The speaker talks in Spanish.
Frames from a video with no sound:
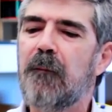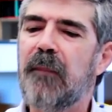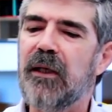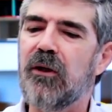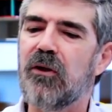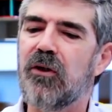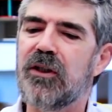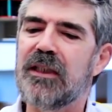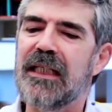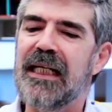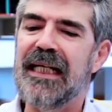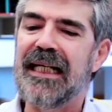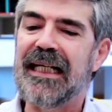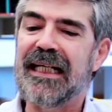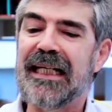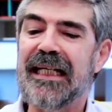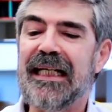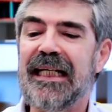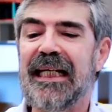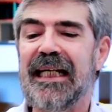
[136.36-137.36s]
Pero es
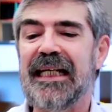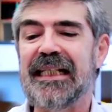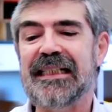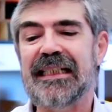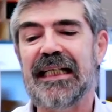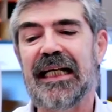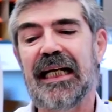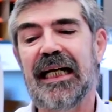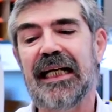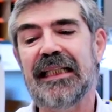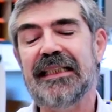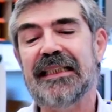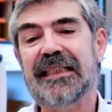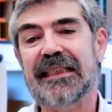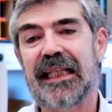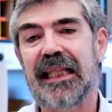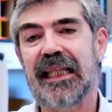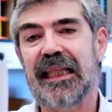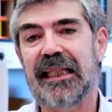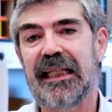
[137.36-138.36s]
que esa
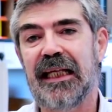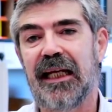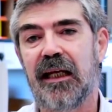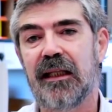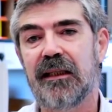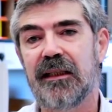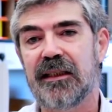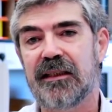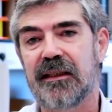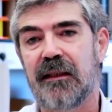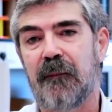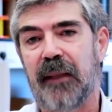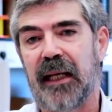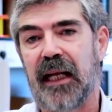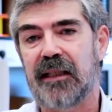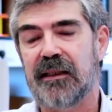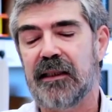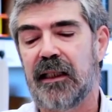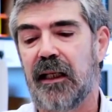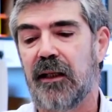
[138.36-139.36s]
distancia
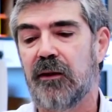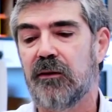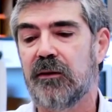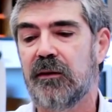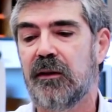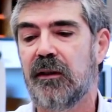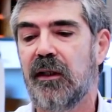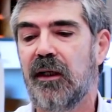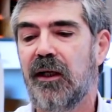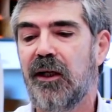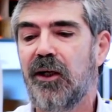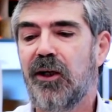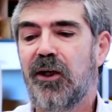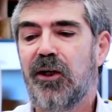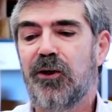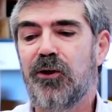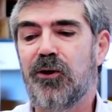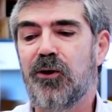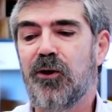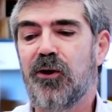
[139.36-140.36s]
para ese lado
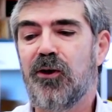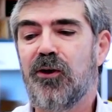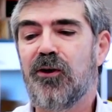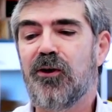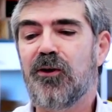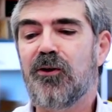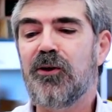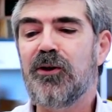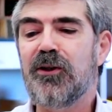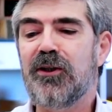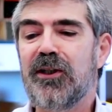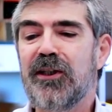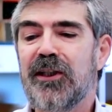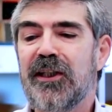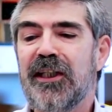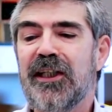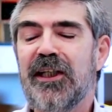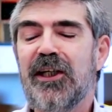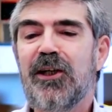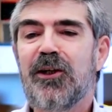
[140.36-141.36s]
no
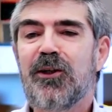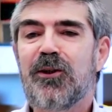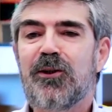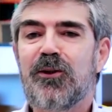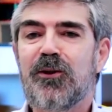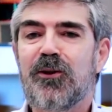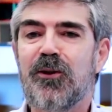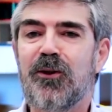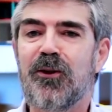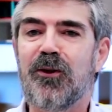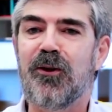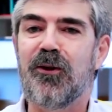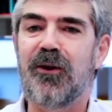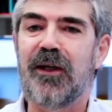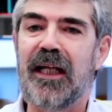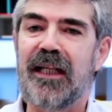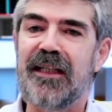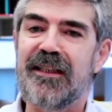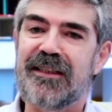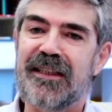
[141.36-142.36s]
coincide
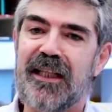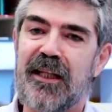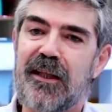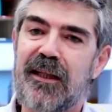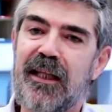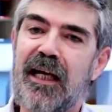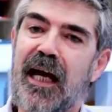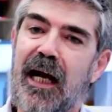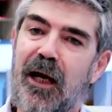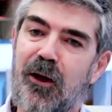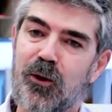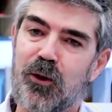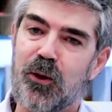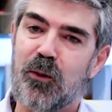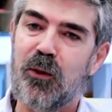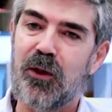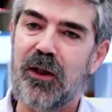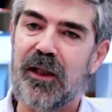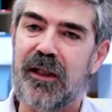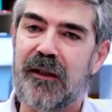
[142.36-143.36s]
con la distancia al otro
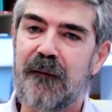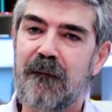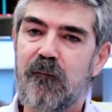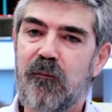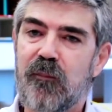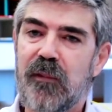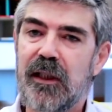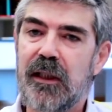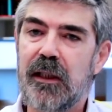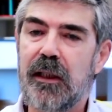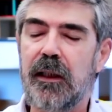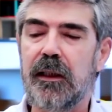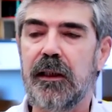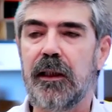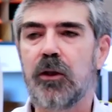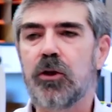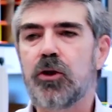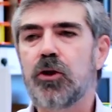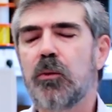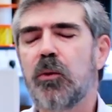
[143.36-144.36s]
borde. Y
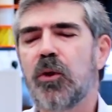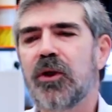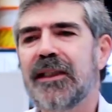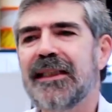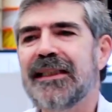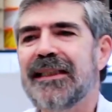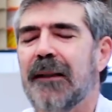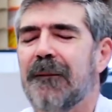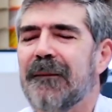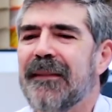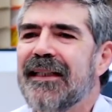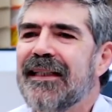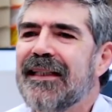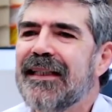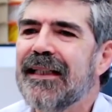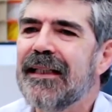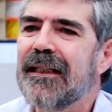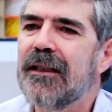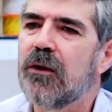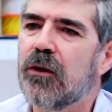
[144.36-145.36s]
el otro borde también
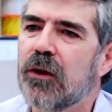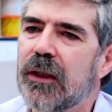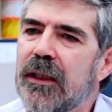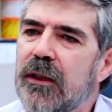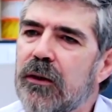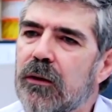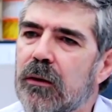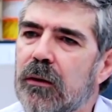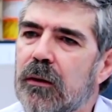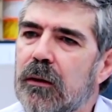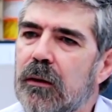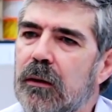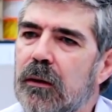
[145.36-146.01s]
tiene orillo.